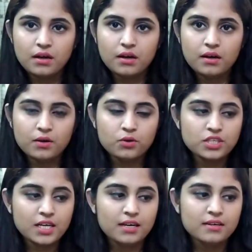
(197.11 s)

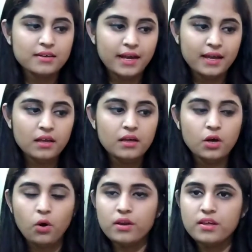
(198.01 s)
कुछ कलर हैं
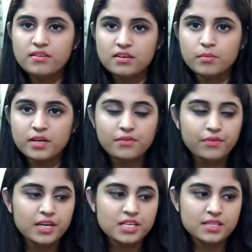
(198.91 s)
और ये शिमरी
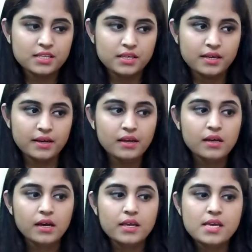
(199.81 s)
फिनिश देते हैं
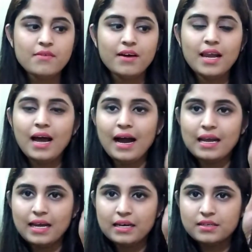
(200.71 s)
ये वाला
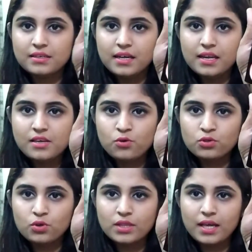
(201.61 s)
हाइलाइटर के लिए
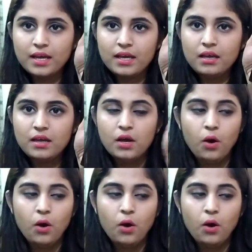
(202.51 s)
यूज़ होता है